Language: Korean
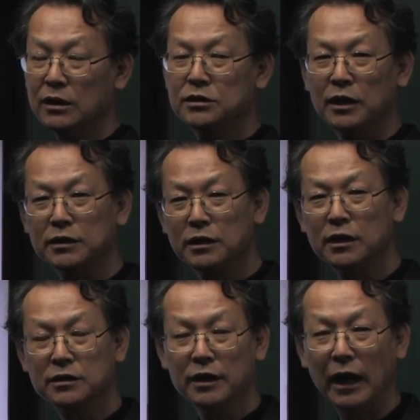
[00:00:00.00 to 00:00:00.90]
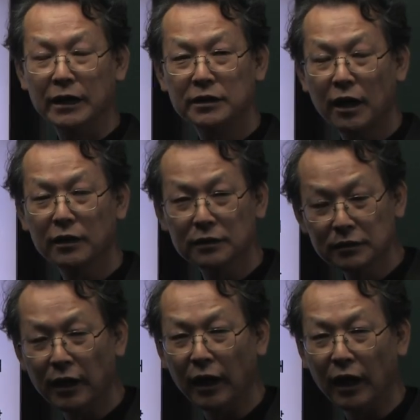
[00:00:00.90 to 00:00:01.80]
그 제재 대상이 아니라는
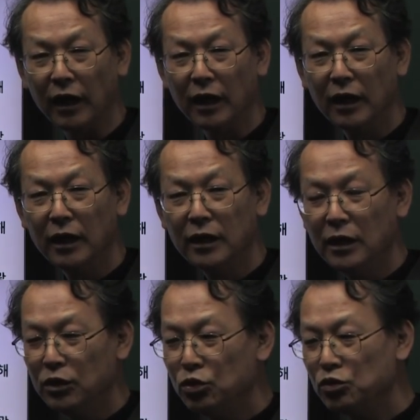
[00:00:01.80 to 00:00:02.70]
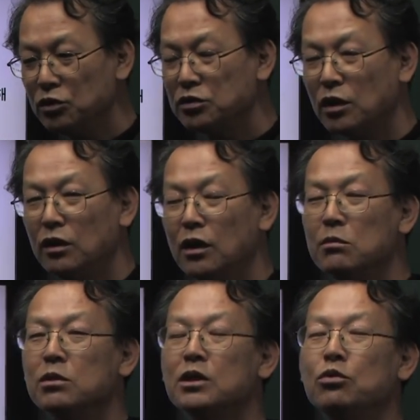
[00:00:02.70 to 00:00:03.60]
건데 휴전선을
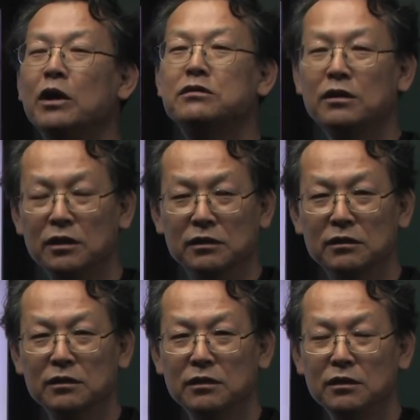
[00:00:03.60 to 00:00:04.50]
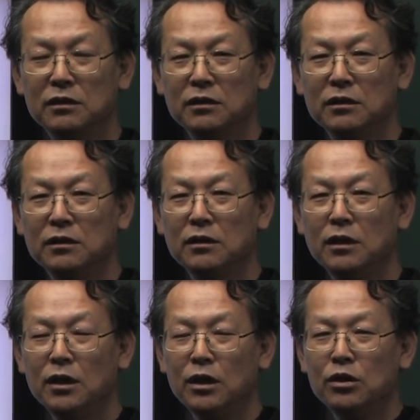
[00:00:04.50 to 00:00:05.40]
넘기 위해서는
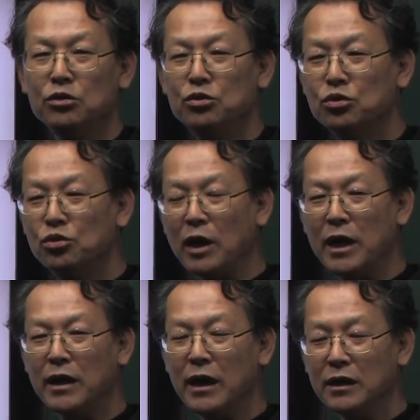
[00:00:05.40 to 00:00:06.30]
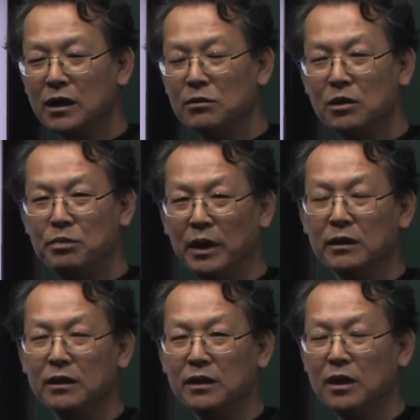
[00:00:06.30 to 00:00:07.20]
유엔의 이름을
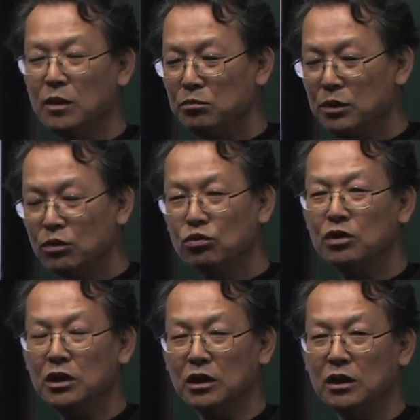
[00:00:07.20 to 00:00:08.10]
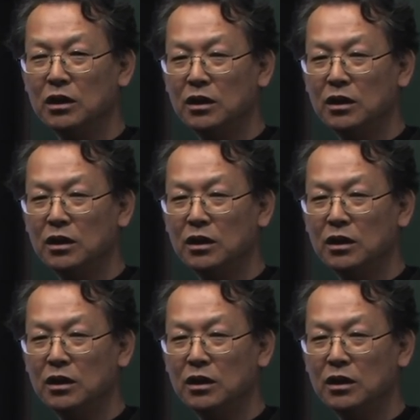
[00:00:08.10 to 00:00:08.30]
빈 미군이